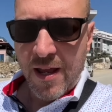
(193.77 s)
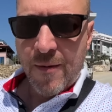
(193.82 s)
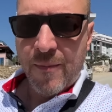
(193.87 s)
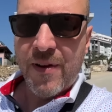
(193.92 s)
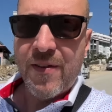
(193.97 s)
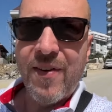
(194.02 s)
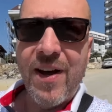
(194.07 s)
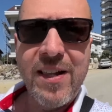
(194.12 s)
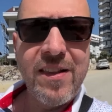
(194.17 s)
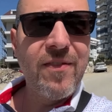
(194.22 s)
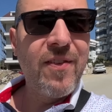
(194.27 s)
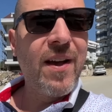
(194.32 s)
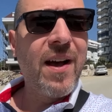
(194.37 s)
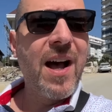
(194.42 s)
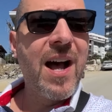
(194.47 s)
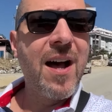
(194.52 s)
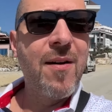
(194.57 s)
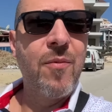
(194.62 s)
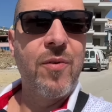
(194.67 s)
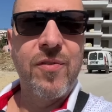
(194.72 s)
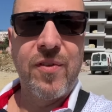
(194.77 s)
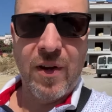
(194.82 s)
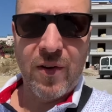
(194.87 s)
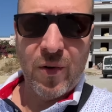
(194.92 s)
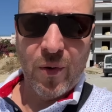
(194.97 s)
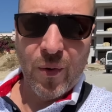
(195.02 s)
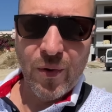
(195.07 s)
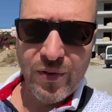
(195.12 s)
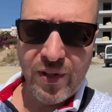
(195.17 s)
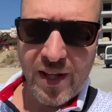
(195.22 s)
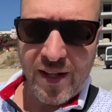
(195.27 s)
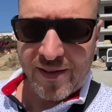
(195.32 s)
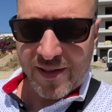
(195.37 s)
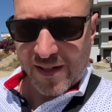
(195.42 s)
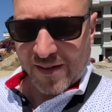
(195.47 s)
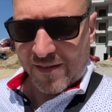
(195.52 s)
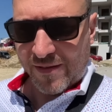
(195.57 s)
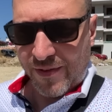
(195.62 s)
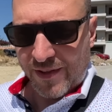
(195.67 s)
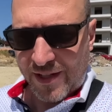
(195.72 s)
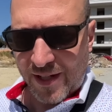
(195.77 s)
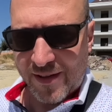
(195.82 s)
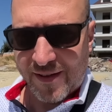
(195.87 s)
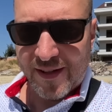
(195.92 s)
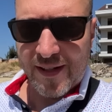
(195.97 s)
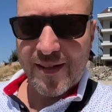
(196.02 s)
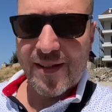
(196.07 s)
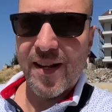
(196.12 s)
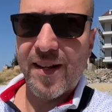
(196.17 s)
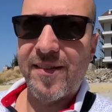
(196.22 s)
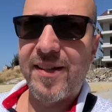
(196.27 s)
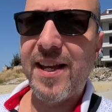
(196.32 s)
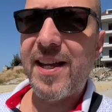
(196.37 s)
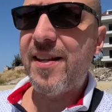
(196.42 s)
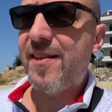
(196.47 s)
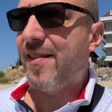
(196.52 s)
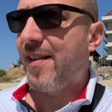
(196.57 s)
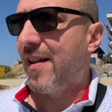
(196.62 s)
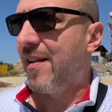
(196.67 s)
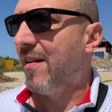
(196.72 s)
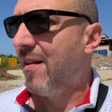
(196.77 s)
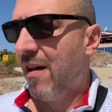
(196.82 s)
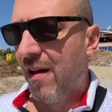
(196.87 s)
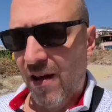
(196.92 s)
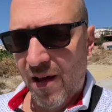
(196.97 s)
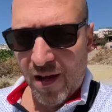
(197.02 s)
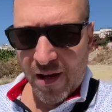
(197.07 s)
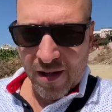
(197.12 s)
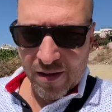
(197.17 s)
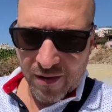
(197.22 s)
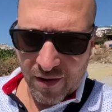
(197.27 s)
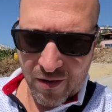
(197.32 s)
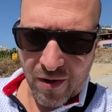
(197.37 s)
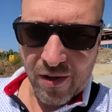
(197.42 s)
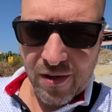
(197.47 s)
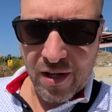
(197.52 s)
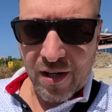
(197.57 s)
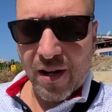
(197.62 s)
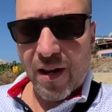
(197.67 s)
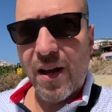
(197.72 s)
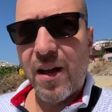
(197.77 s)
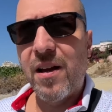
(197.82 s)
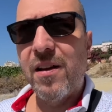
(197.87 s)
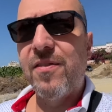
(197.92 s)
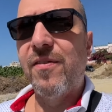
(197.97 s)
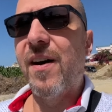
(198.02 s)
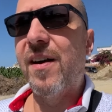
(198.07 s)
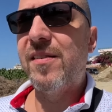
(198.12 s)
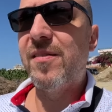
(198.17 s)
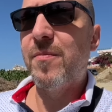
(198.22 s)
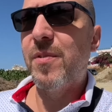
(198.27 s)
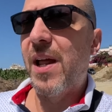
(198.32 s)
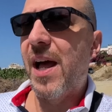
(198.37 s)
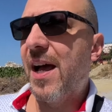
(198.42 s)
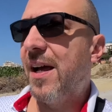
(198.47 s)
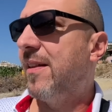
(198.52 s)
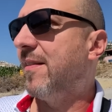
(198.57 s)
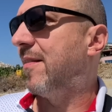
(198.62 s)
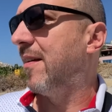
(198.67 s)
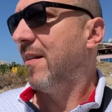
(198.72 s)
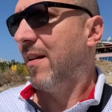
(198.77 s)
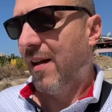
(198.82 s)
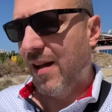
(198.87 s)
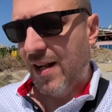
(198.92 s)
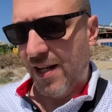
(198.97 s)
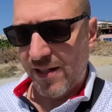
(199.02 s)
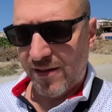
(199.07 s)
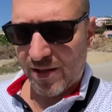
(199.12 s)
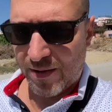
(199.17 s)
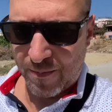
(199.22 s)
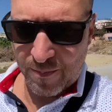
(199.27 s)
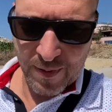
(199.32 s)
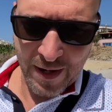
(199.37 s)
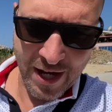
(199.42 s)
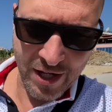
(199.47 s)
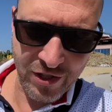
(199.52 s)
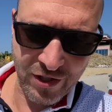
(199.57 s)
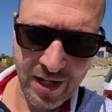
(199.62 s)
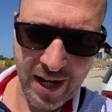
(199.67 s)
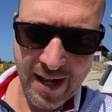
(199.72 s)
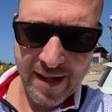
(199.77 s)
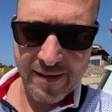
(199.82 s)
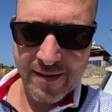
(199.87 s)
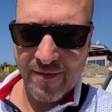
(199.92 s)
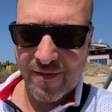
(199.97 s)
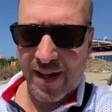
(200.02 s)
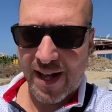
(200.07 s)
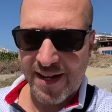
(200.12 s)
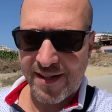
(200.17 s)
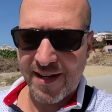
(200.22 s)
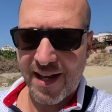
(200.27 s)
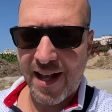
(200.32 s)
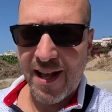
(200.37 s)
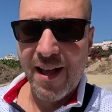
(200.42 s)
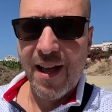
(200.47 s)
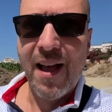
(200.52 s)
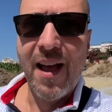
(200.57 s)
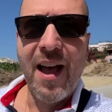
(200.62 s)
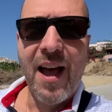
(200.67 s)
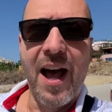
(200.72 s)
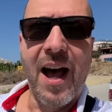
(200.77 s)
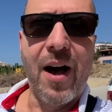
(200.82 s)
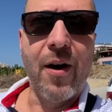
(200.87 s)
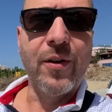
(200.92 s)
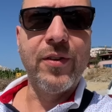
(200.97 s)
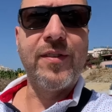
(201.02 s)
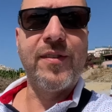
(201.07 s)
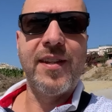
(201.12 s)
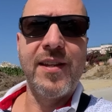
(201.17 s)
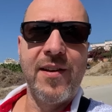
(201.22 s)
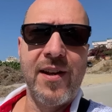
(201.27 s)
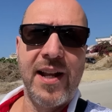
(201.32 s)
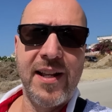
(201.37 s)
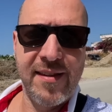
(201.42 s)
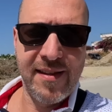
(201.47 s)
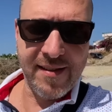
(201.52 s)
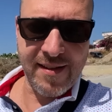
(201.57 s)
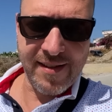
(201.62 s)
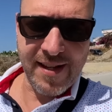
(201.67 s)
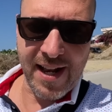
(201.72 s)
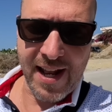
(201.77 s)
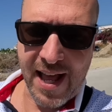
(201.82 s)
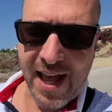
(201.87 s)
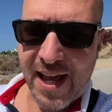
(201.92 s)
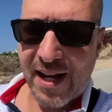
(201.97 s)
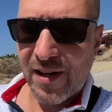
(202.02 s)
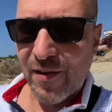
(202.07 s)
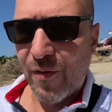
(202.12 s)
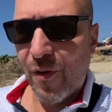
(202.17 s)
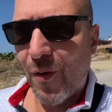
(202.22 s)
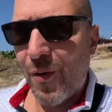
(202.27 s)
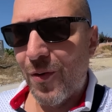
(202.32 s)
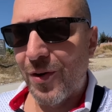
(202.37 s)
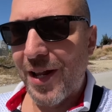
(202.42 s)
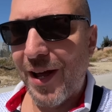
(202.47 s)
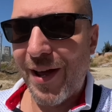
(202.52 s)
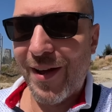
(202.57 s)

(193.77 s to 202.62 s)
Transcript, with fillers: Privatsphäre haben. Unser Großer ist jetzt, wird jetzt dieser 16, da könnte der dann quasi mit 18 halt ein paar Straßen weiter ausziehen, hätte seine eigene Wohnung, da